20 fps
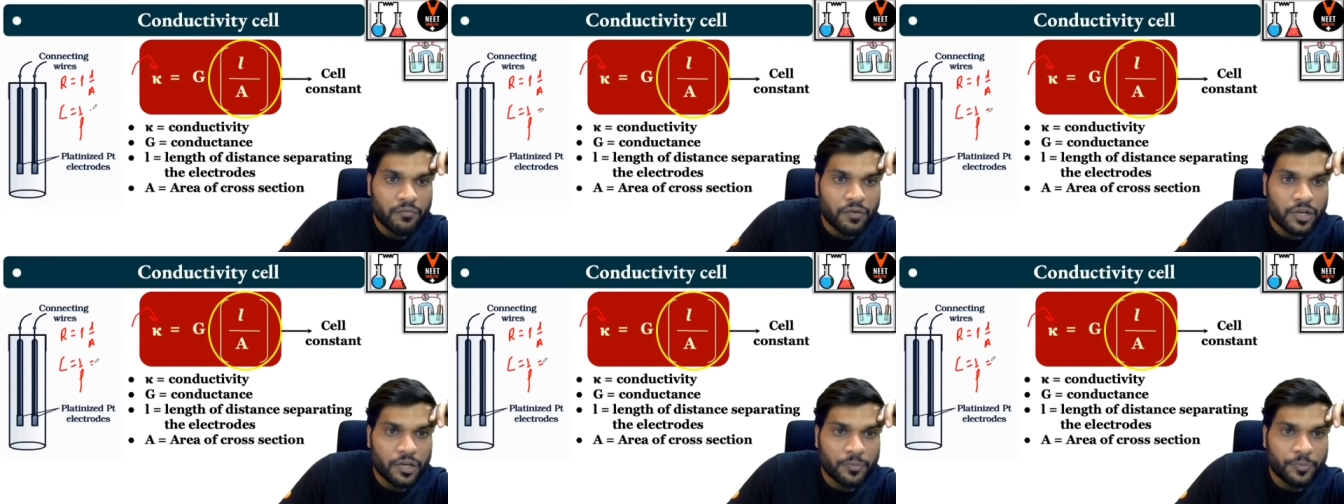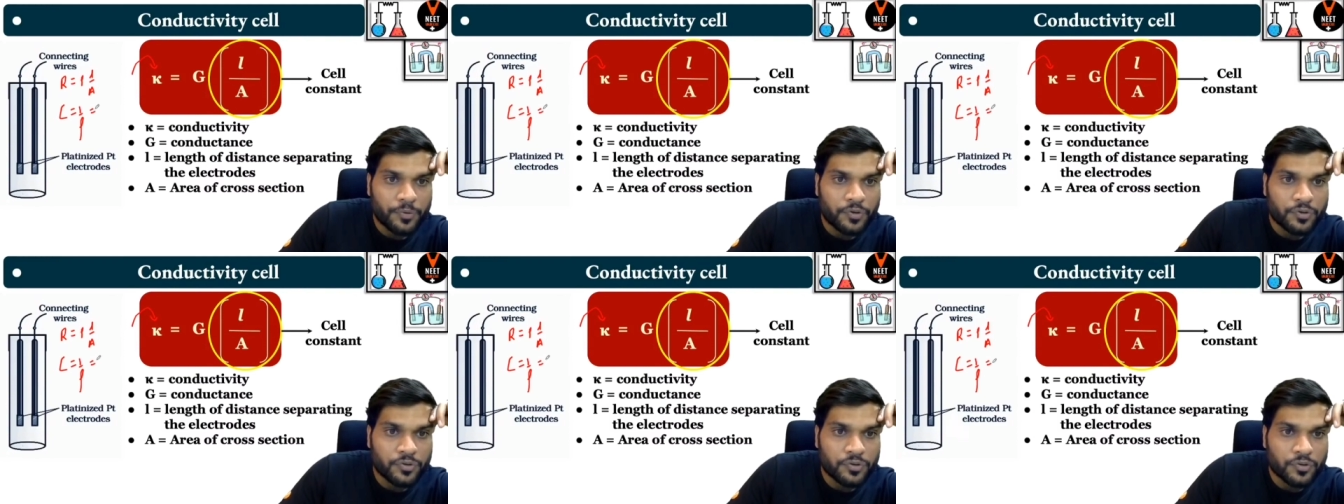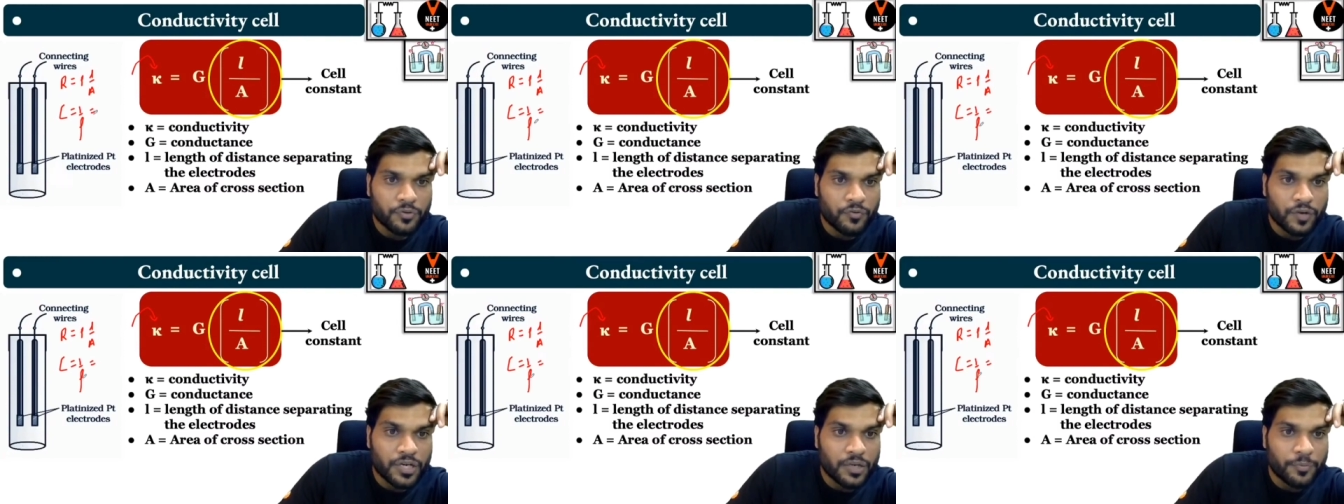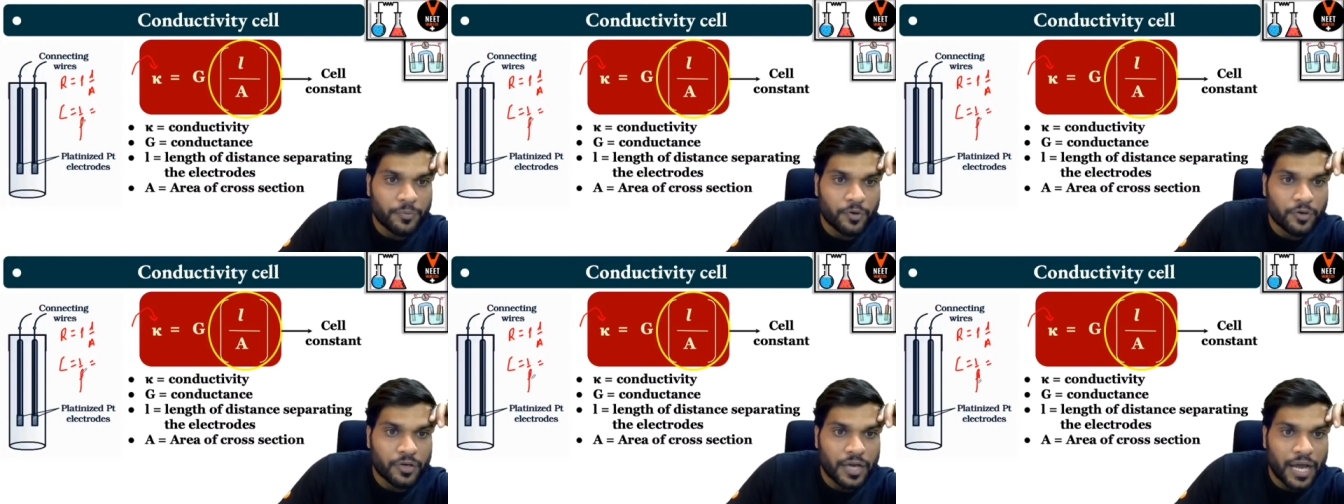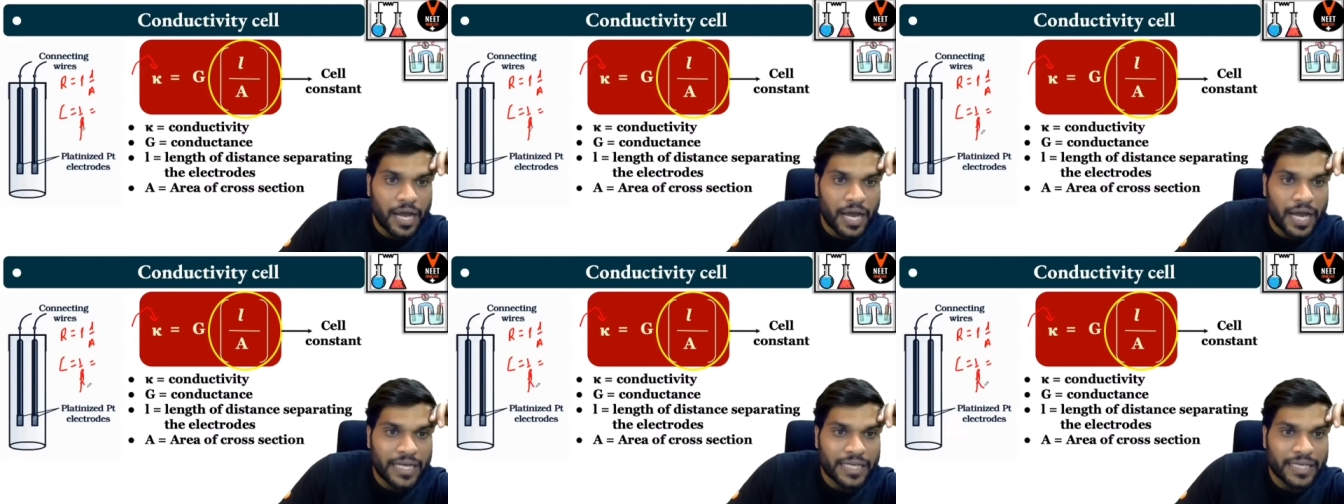वन अपॉन वन अपॉन
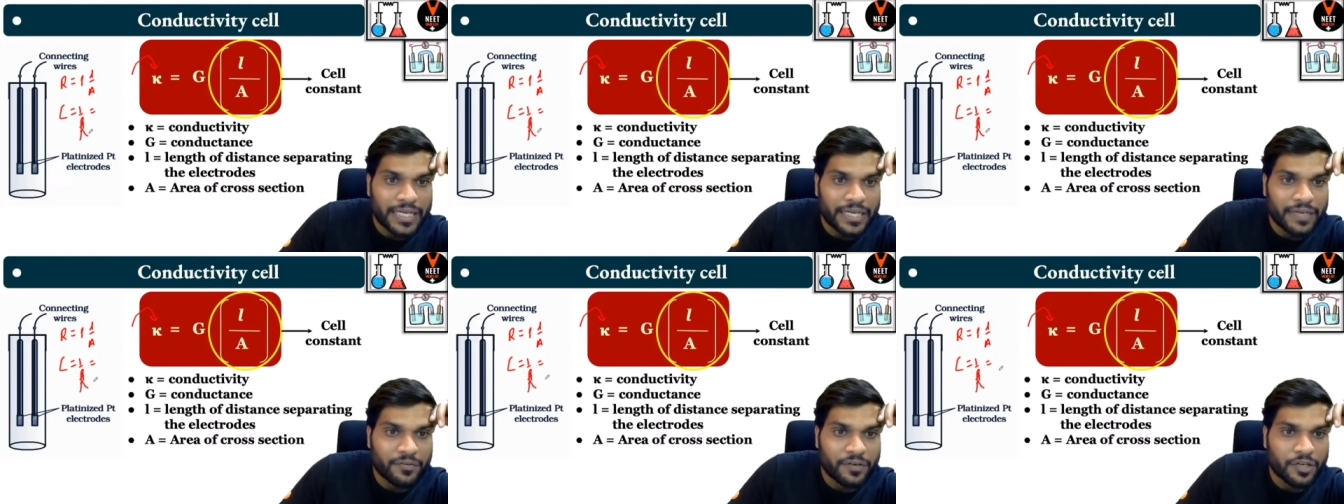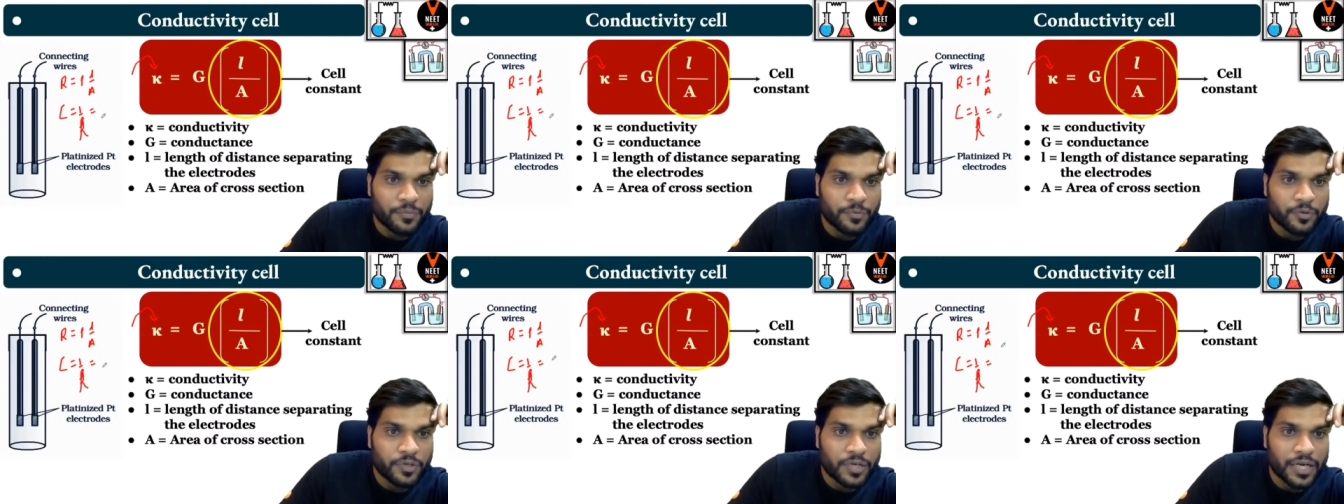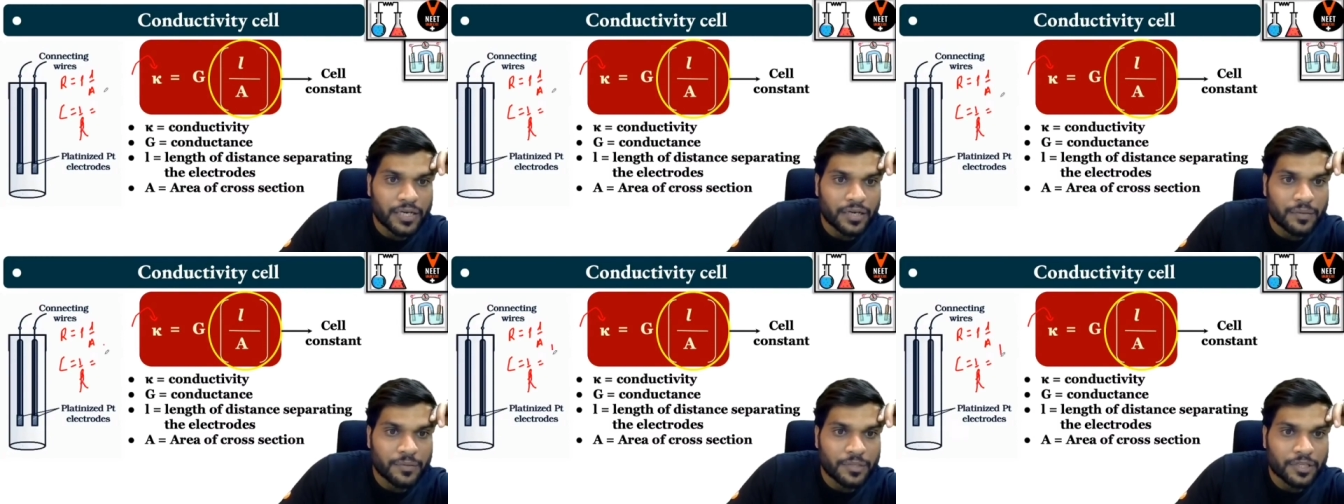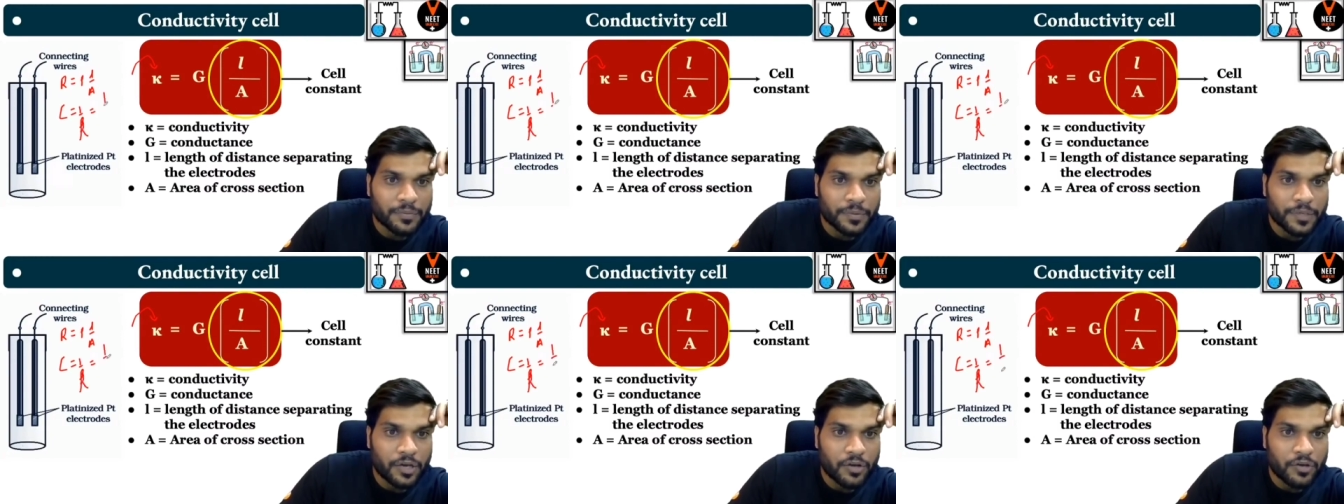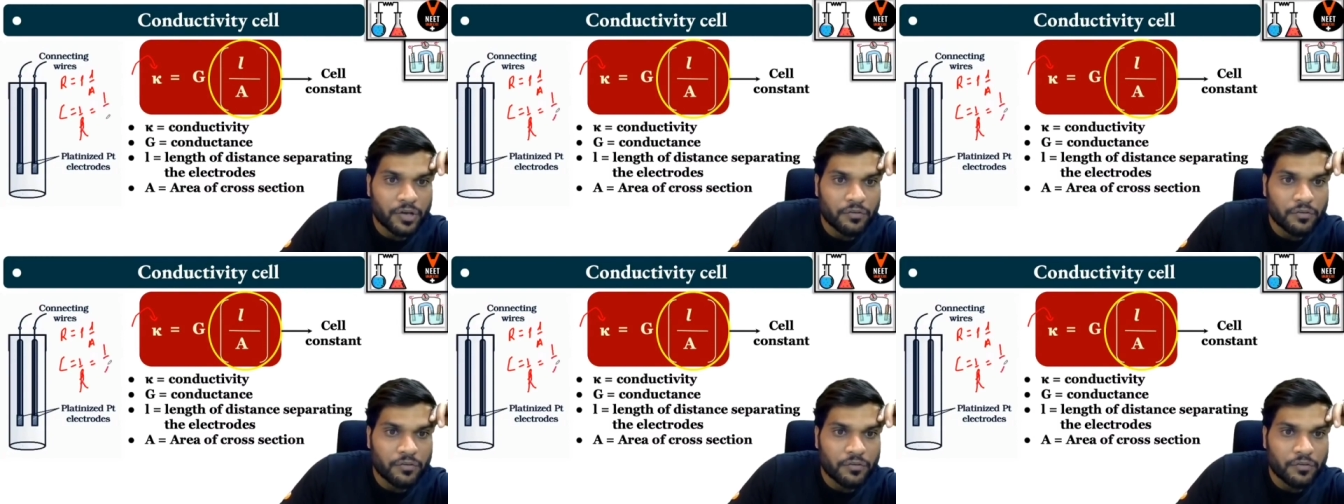आर के वन अपॉन आर का मतलब क्या